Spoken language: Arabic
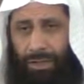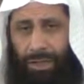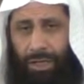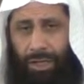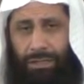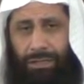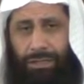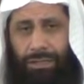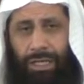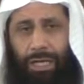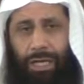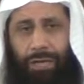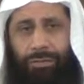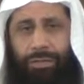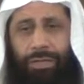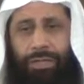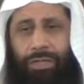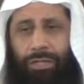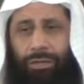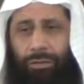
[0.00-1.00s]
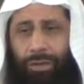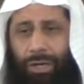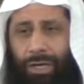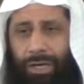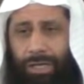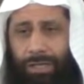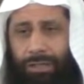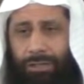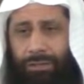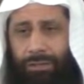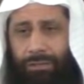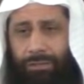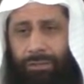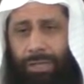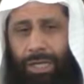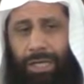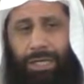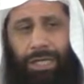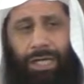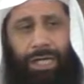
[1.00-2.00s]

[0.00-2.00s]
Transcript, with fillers: عن صحابي واحد بأن